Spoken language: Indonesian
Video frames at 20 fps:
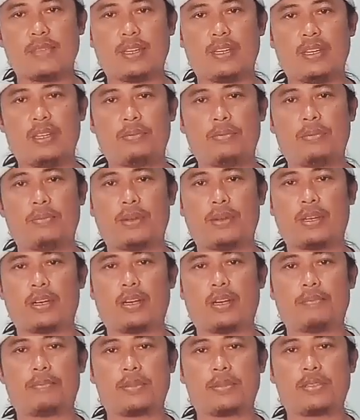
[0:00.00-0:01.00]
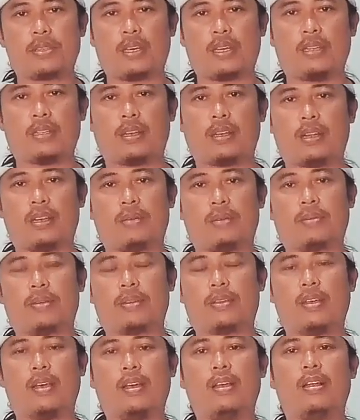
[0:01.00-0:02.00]
Jadi memberikan pesan
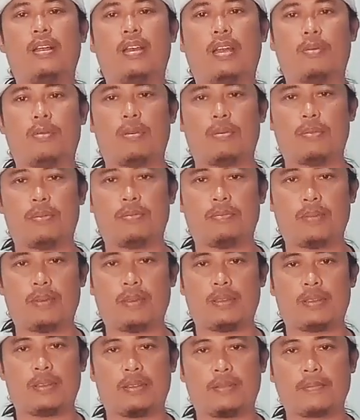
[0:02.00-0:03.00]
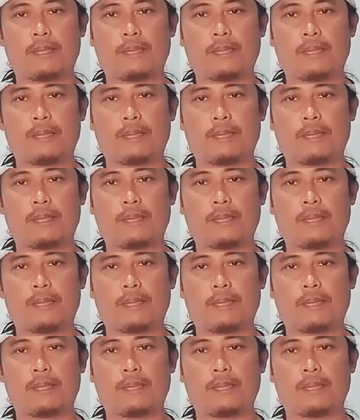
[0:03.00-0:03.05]
terhadap kita lewat mimpi.